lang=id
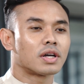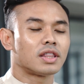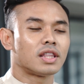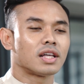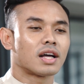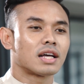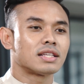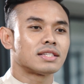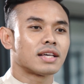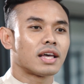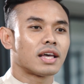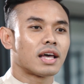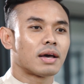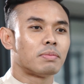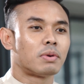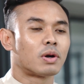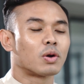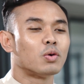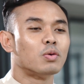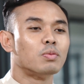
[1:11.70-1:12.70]
Ketika saya
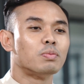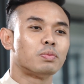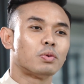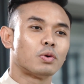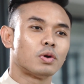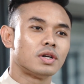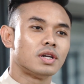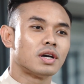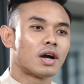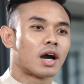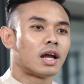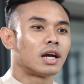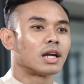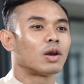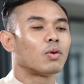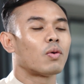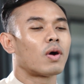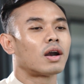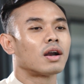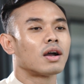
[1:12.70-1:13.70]
berkumpul dengan
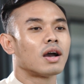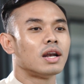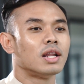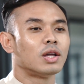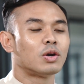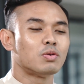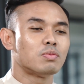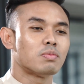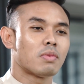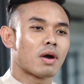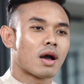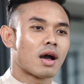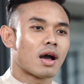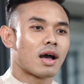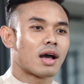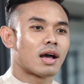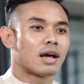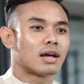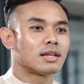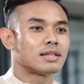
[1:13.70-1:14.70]
keluarga di
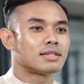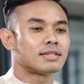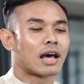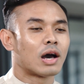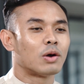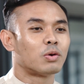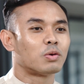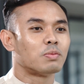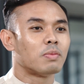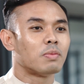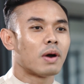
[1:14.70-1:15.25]
rumah, sahur